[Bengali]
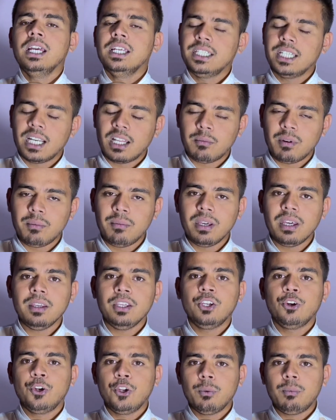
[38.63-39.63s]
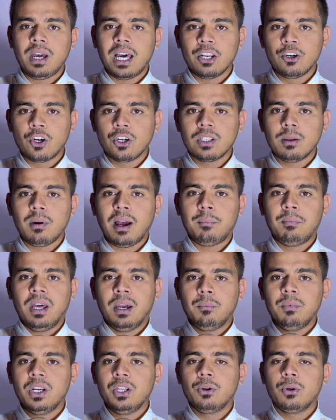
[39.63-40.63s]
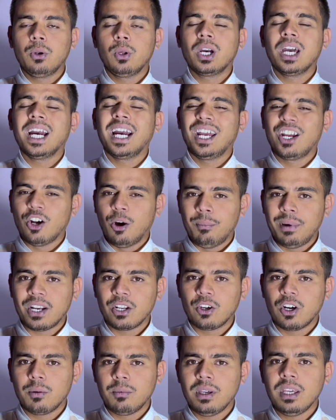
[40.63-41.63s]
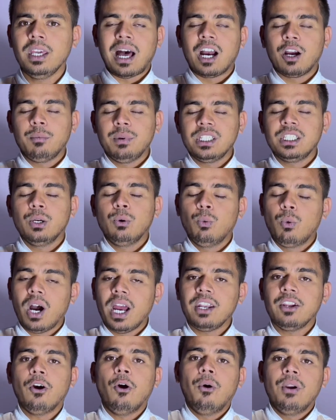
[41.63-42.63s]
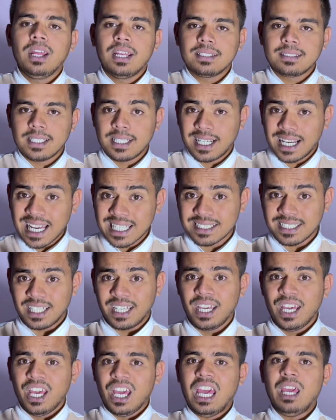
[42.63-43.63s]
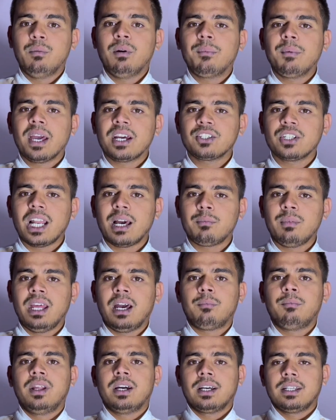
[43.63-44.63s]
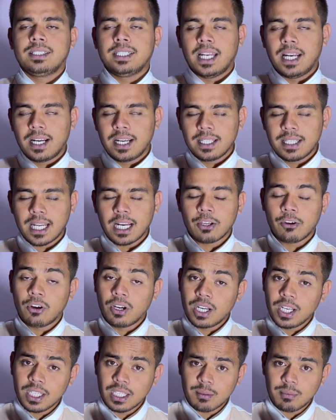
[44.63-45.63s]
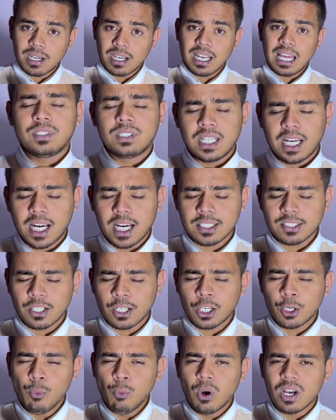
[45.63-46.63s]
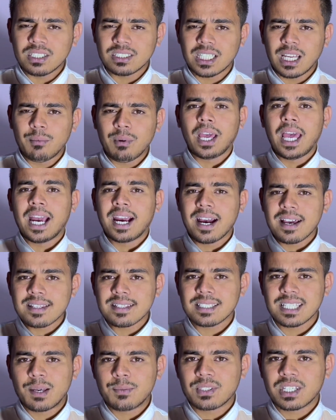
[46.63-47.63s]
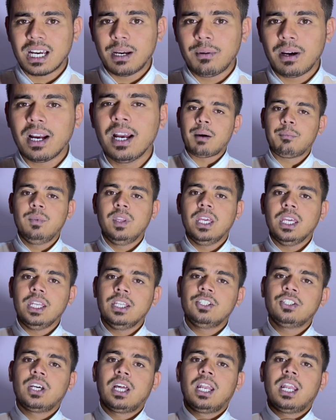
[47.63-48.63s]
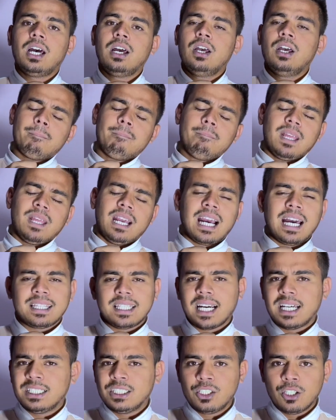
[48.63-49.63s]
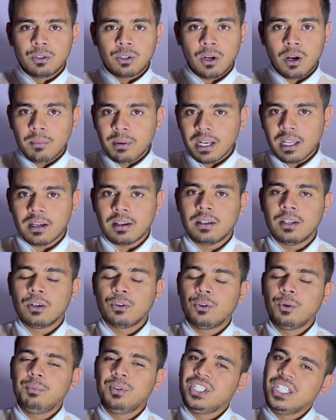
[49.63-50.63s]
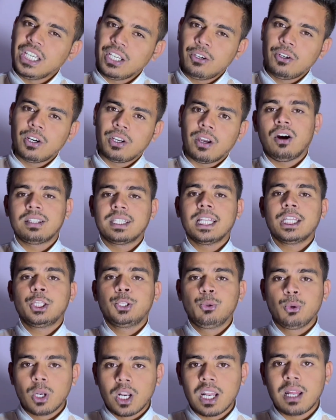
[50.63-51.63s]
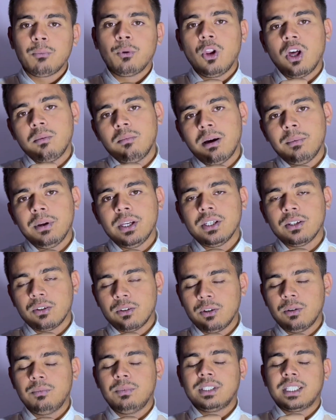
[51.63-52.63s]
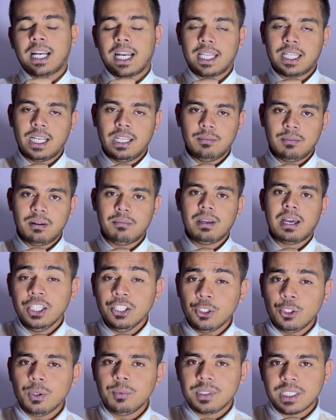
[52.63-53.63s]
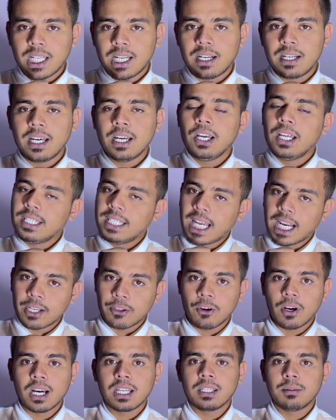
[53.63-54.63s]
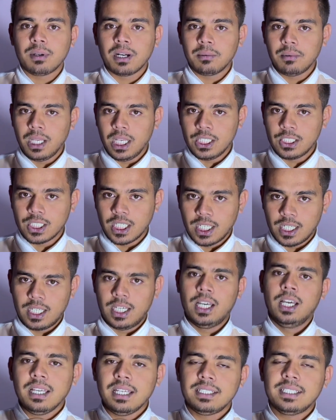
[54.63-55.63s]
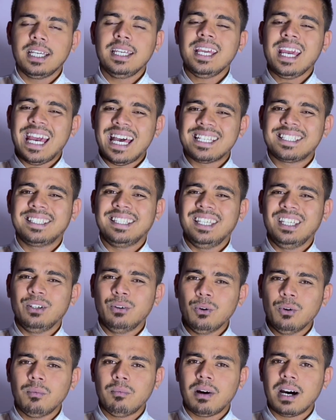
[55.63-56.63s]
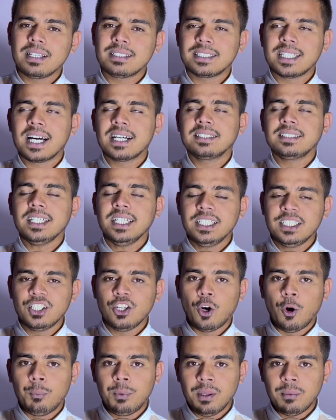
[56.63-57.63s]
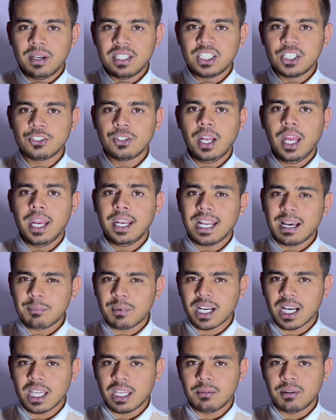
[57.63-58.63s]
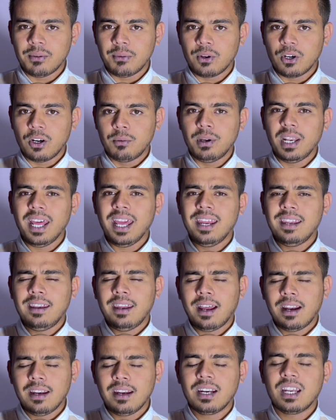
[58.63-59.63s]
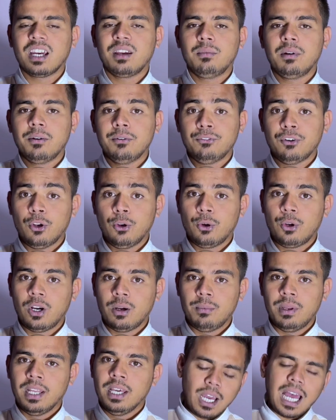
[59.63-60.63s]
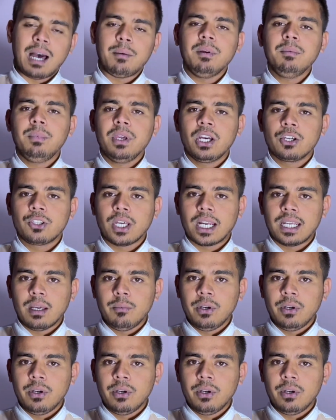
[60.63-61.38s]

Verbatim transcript: সেটা ভাবে ইউটিউব অ্যালগোরিদম আপনার ভিডিওগুলোকে রিকমেন্ড করবে আরও বেশি ওয়াইড অডিয়েন্সের কাছে এইভাবে আসলে আপনি আপনার চ্যানেলটা দাঁড় করে নিতে পারেন চার হাজার ঘন্টা ওয়াচ টাইম এক হাজার সাবস্ক্রাইবার আপনি ইনশাল্লাহ রাতারাতি তো হবে না খুব শীঘ্রই অর্থাৎ তুলনামূলকভাবে খুব তাড়াতাড়িভাবে ইউটিউব চ্যানেলটা দাঁড় করাতে পারবেন ইনশাআল্লাহ সেই এসইও e বা সার্চ ইঞ্জিন অপটিমাইজেশন এটা আপনারা কীভাবে করবেন এই টেকনিকটা কীভাবে ফলো করবেন আমি বিগত একটা